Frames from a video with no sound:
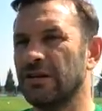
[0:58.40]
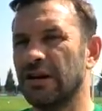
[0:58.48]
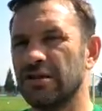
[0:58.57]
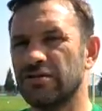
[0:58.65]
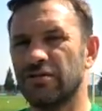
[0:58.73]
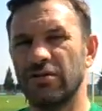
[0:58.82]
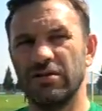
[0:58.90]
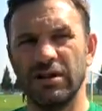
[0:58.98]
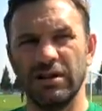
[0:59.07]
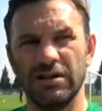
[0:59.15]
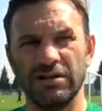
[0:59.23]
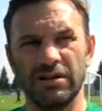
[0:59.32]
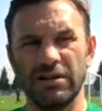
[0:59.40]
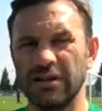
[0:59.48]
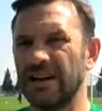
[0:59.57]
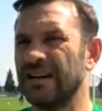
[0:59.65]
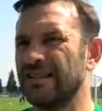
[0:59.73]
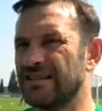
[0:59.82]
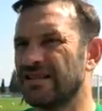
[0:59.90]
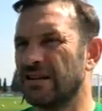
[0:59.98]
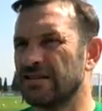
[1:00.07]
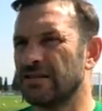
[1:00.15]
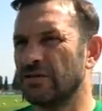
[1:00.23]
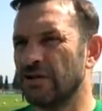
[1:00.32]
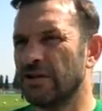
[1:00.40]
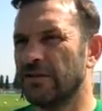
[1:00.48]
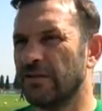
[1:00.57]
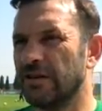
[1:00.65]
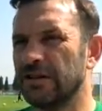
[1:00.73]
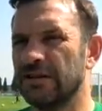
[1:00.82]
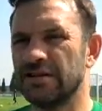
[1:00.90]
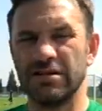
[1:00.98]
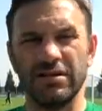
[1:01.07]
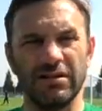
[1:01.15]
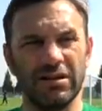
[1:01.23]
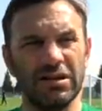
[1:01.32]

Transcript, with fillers: daha çok oynadı, kendi sahasında oynama avantajını